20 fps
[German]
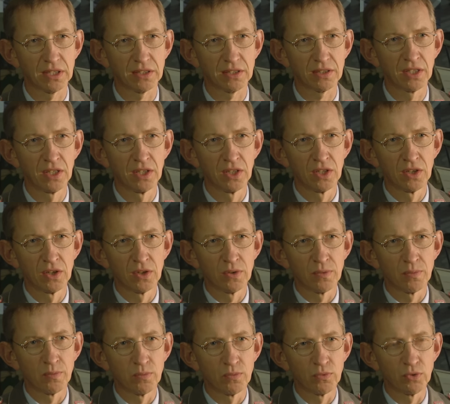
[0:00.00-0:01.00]
heißt,
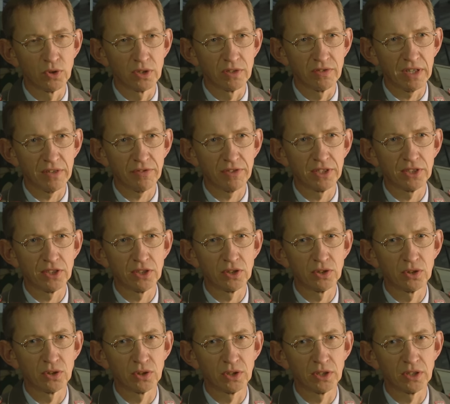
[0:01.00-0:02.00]
Junge
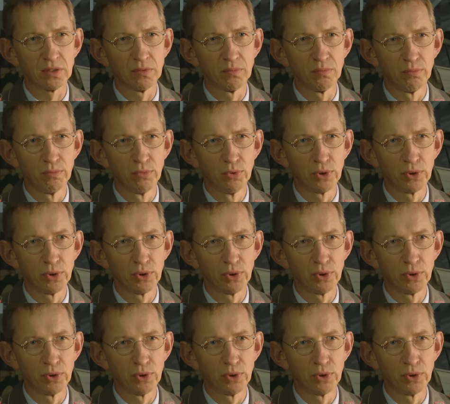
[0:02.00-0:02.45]
Wehrpflichtige sollten